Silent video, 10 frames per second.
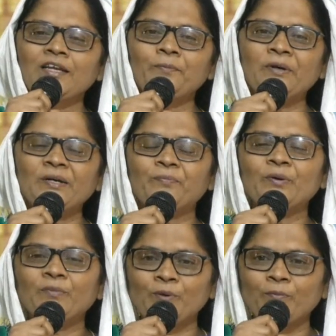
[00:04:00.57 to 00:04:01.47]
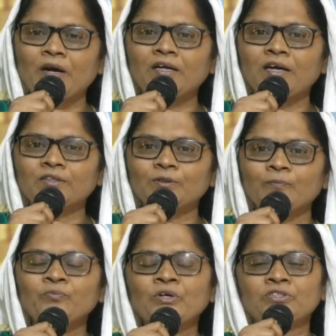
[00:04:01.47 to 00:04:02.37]
నిలబడినప్పుడే మనం
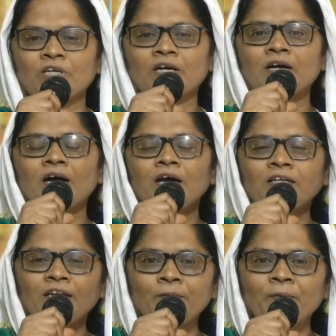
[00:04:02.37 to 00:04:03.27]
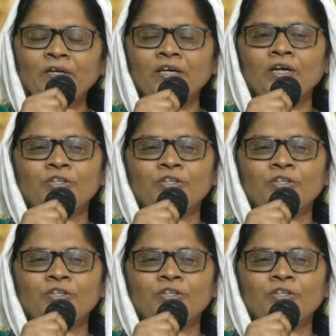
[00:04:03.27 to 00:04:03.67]
మాట్లాడుతాం చక్కగా నిలబడి